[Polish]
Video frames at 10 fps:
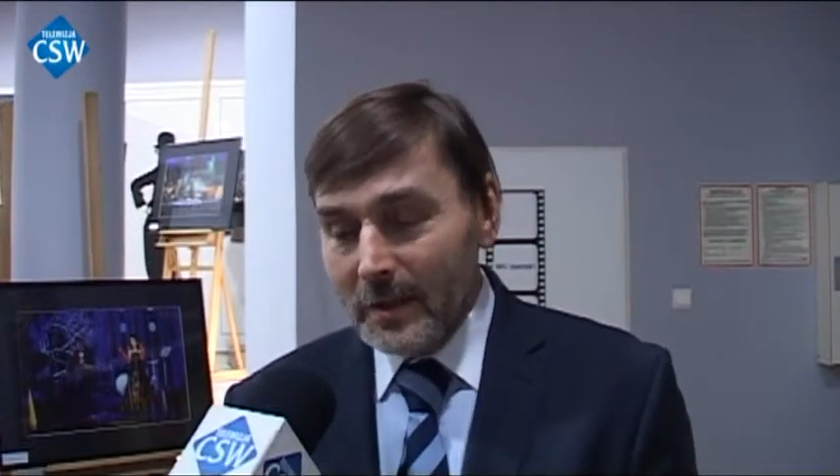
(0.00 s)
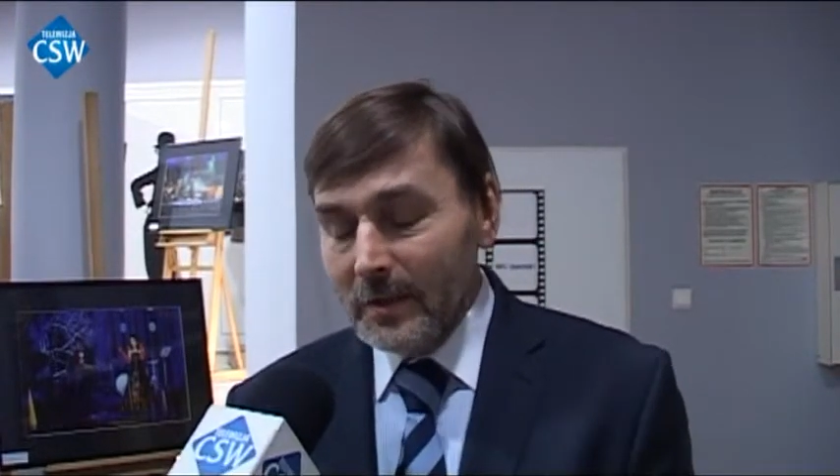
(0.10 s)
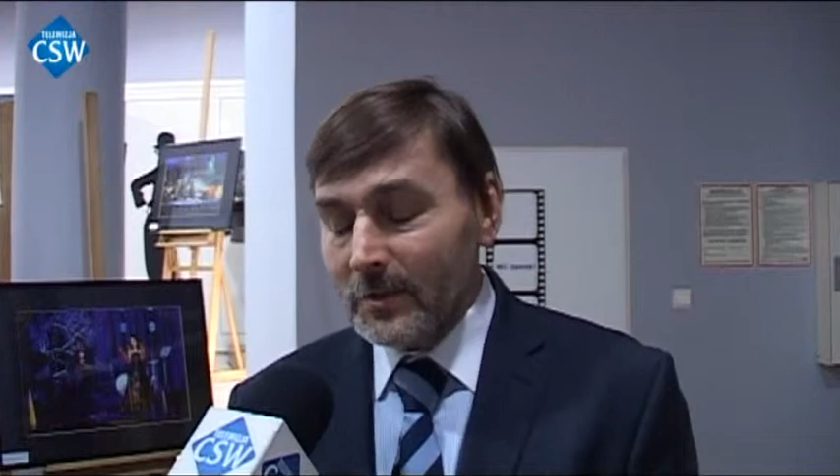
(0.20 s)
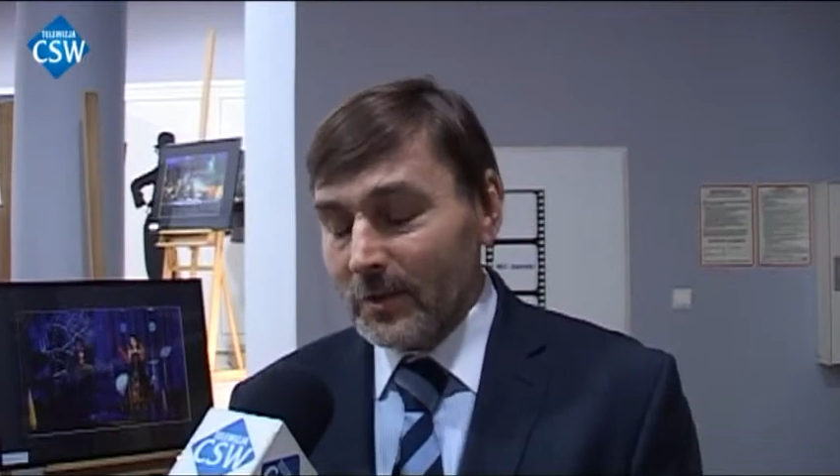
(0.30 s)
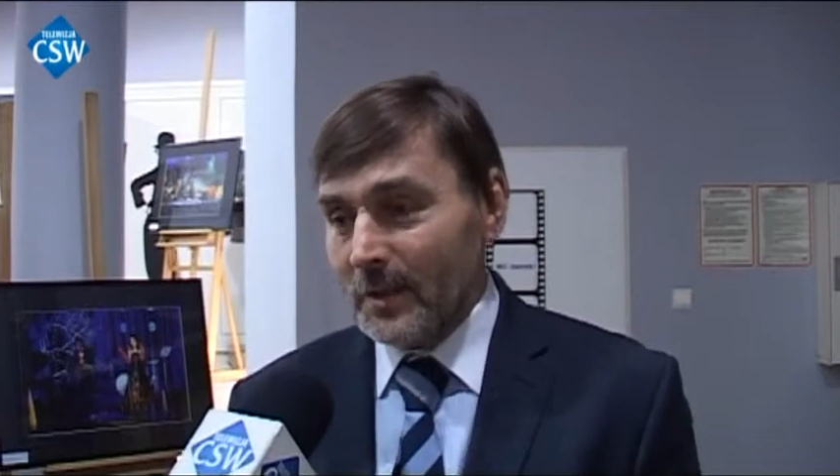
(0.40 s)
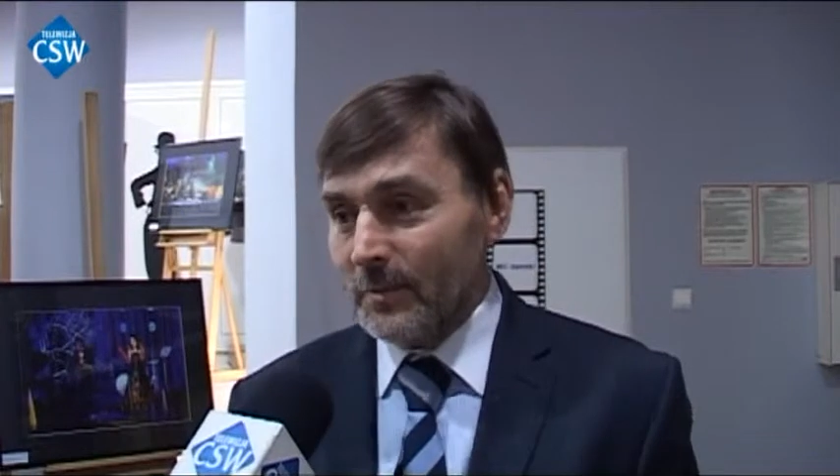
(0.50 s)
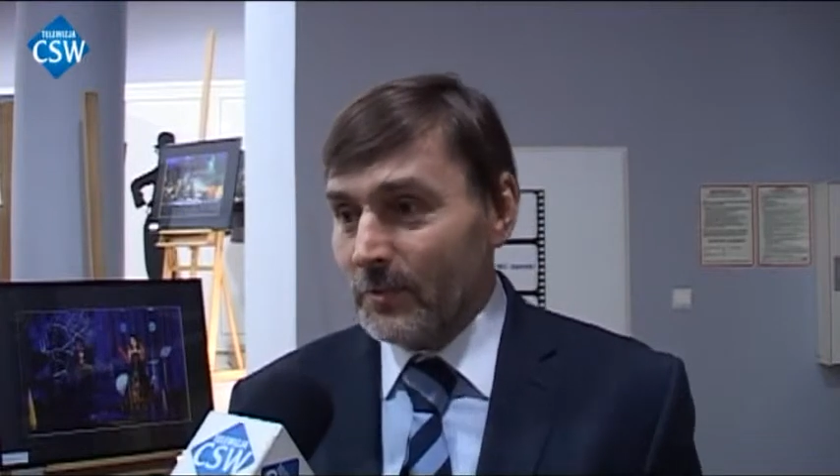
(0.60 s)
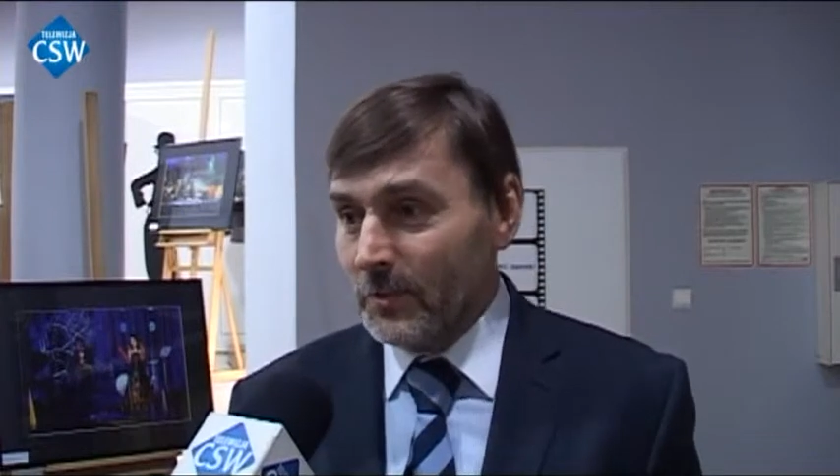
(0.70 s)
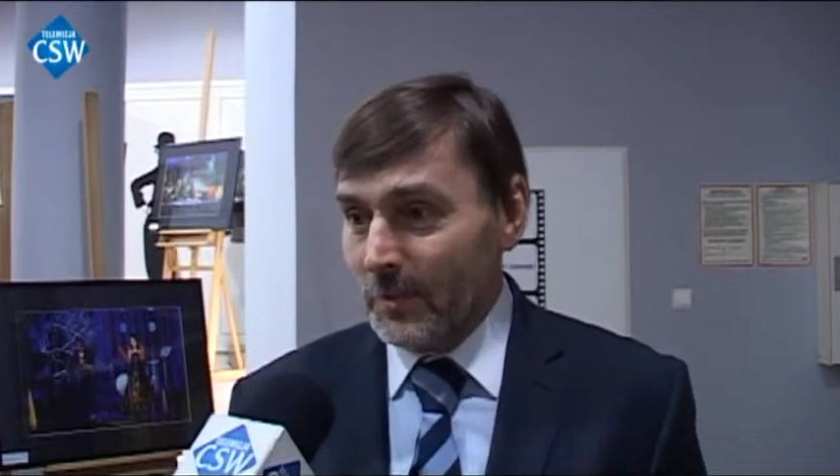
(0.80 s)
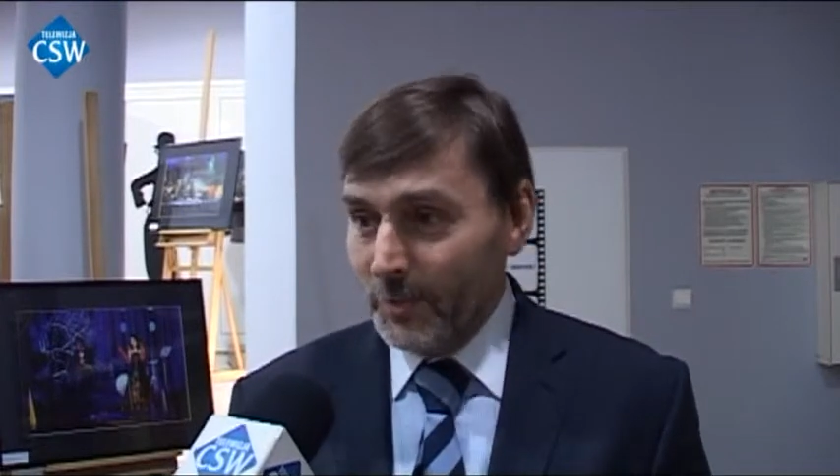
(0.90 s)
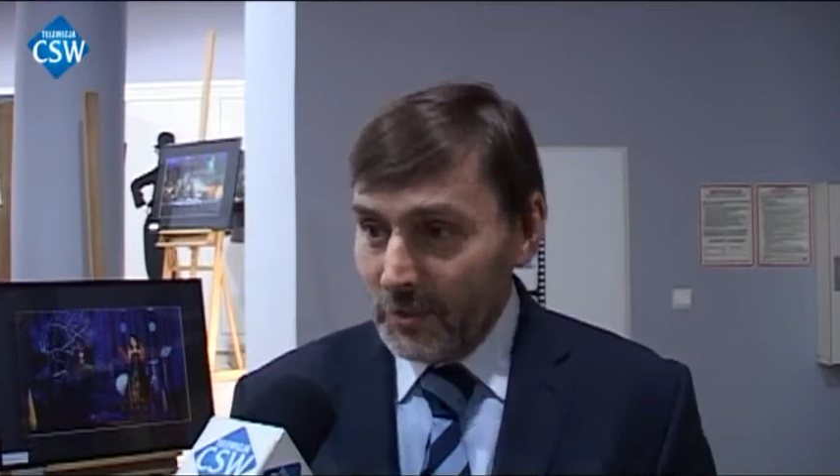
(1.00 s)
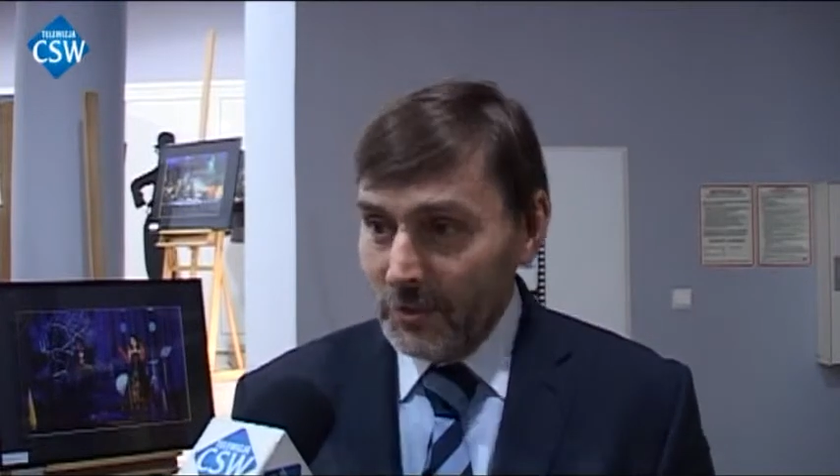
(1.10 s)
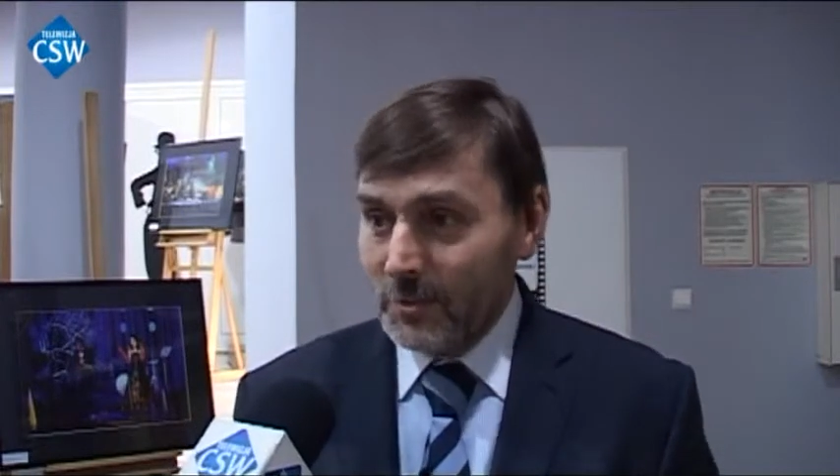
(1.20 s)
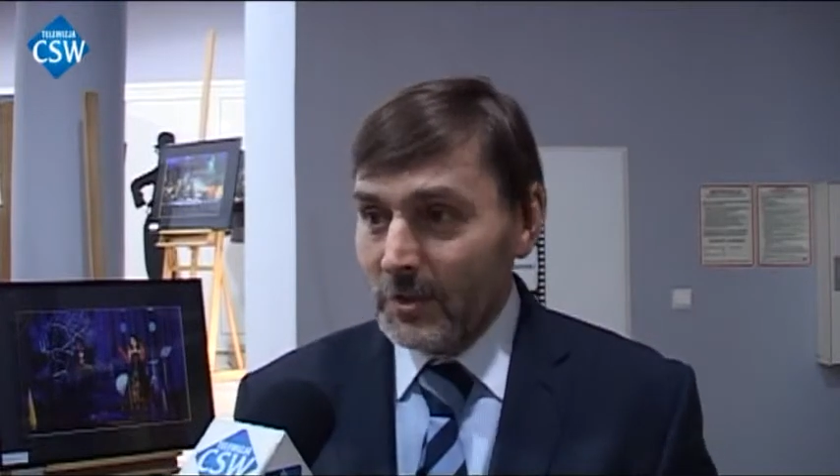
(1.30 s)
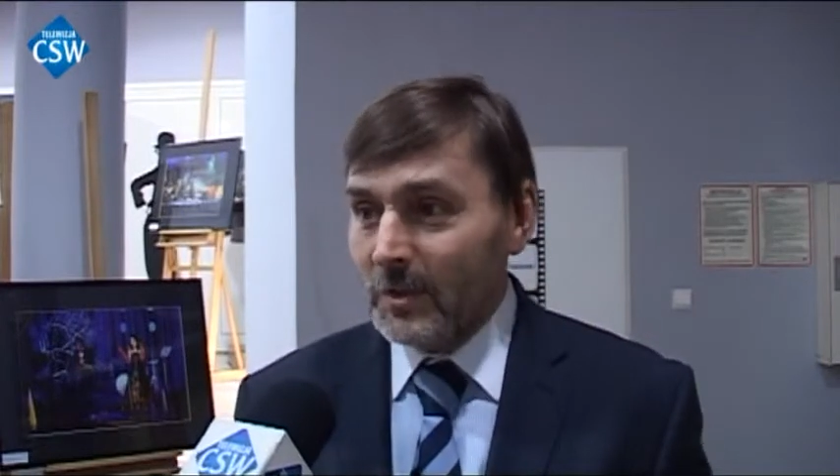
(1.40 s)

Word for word: i jeszcze raz powtórzę, podchodzimy do